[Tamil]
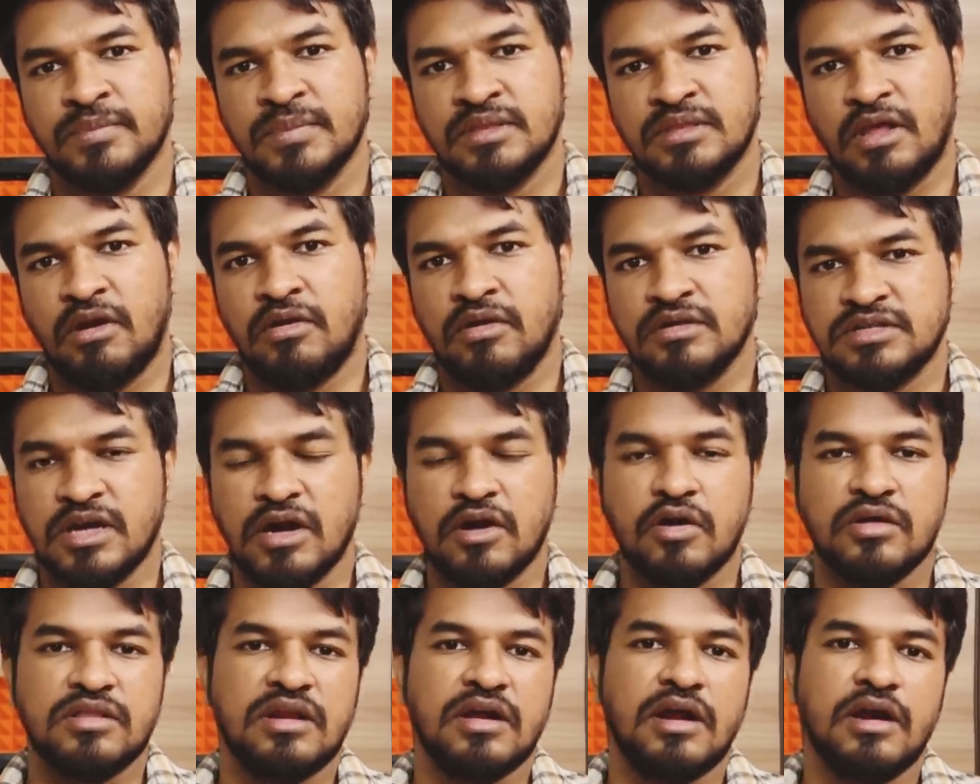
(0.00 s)
தன்னோட
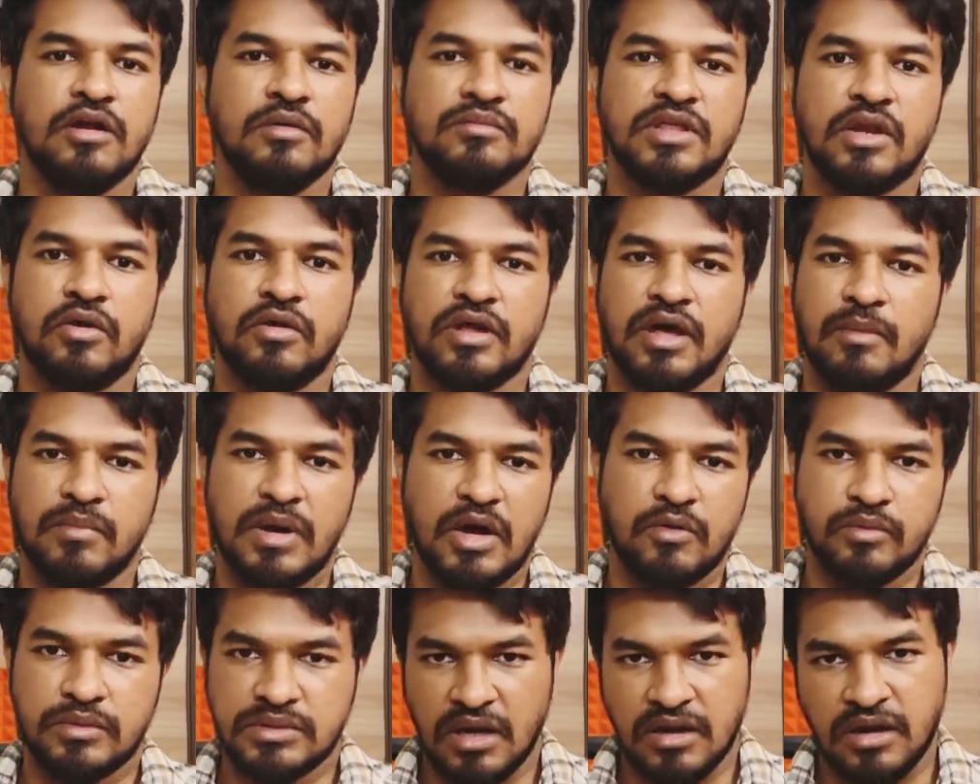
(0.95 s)
சகோதரிகளும் தன்னோட
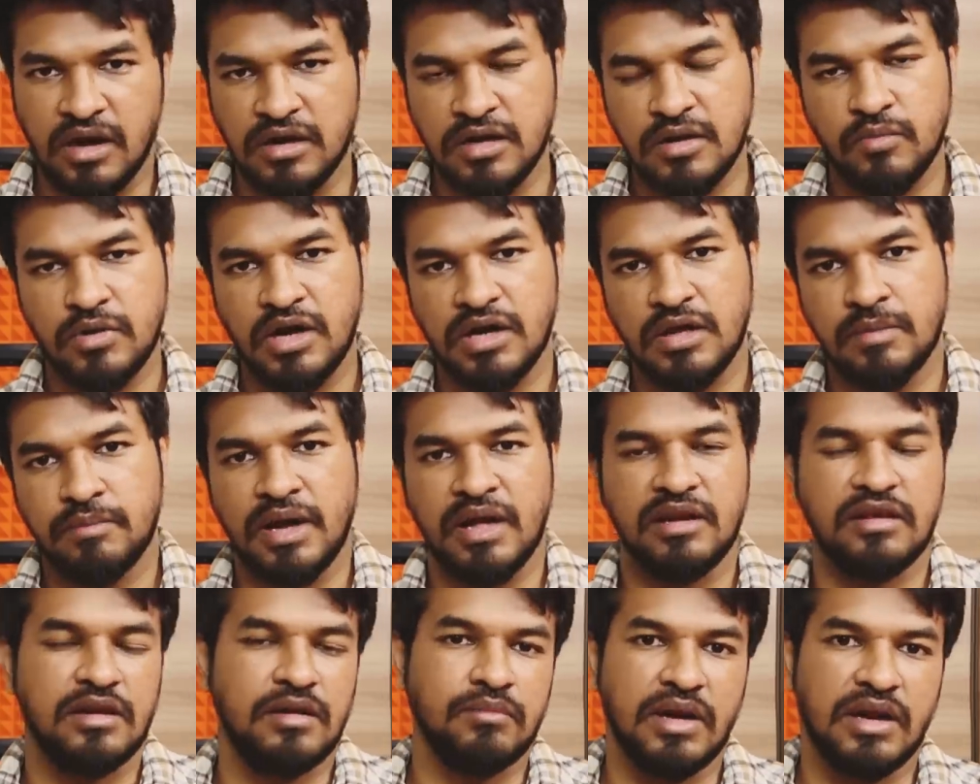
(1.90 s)
அம்மாவும் தன் கண்ணு முன்னாடியே
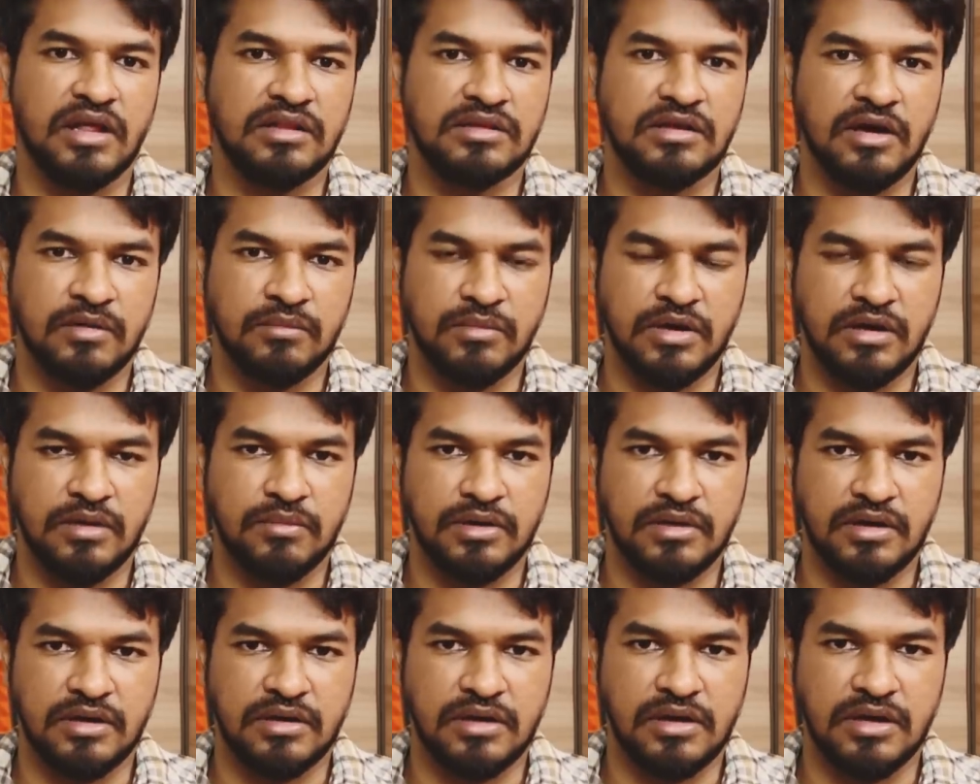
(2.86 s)
பாலியல் பலாத்காரம்
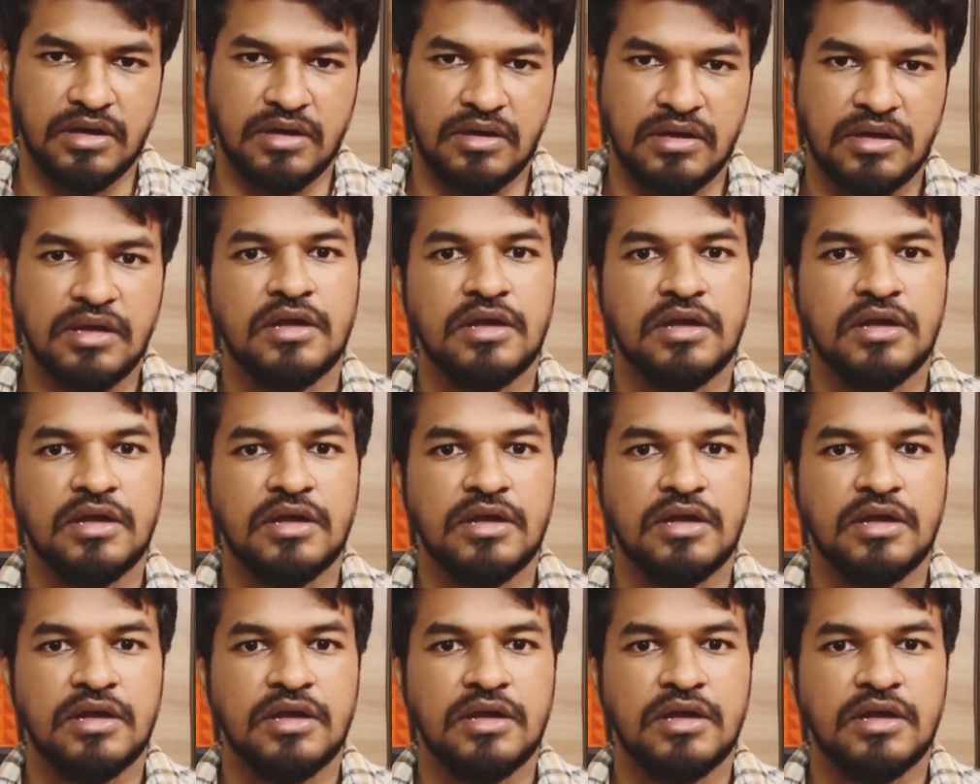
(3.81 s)
பண்ணப்பட்டிருக்காங்க